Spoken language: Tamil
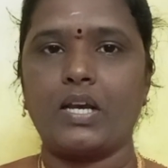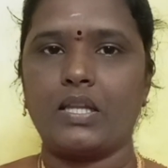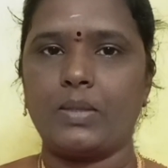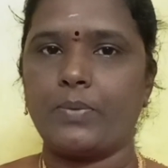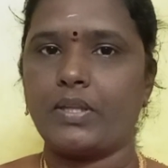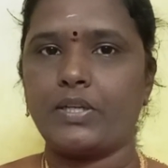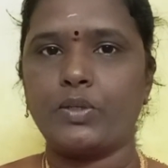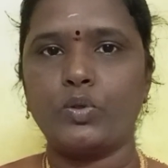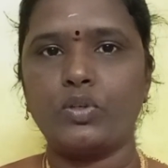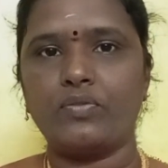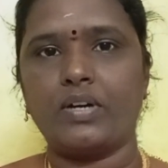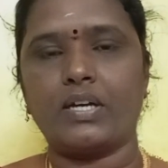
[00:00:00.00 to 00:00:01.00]
அதே மாதிரி
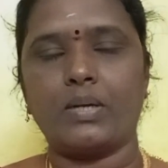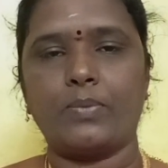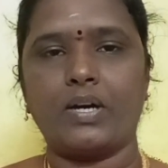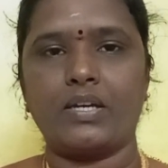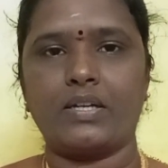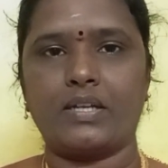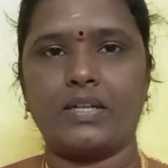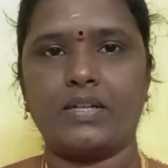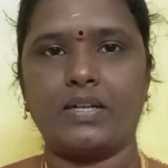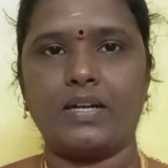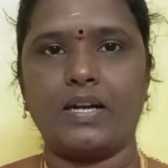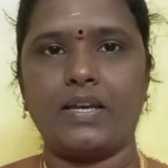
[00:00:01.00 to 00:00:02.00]
குரு வக்ரமாக
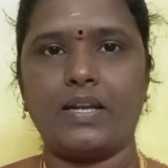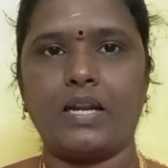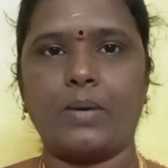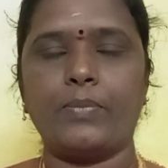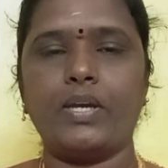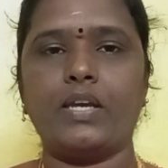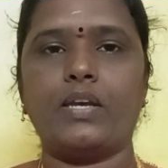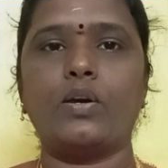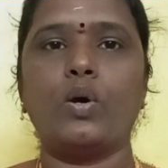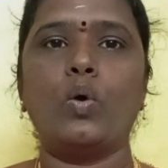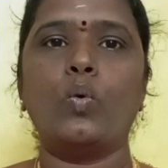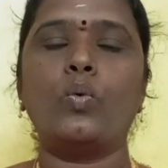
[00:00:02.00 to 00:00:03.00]
இருக்கின்ற நிலை எல்லாமே
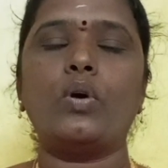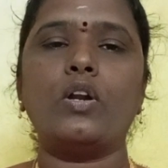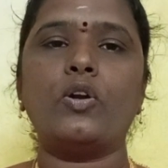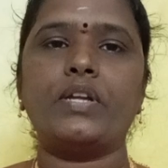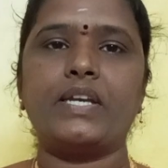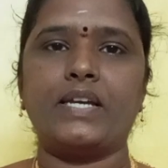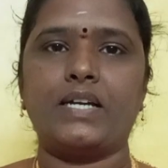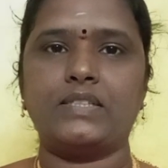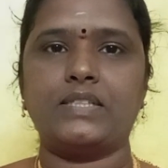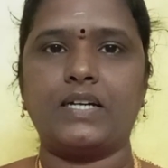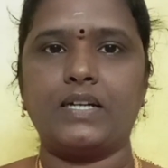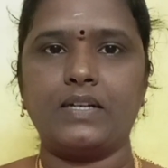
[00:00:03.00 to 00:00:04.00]
உங்களுடைய
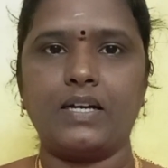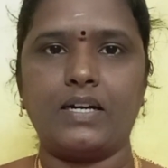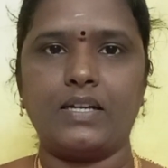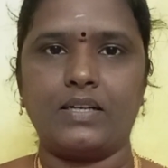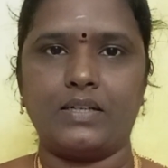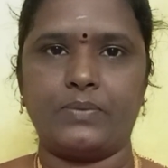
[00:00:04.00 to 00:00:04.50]
ஜனனகால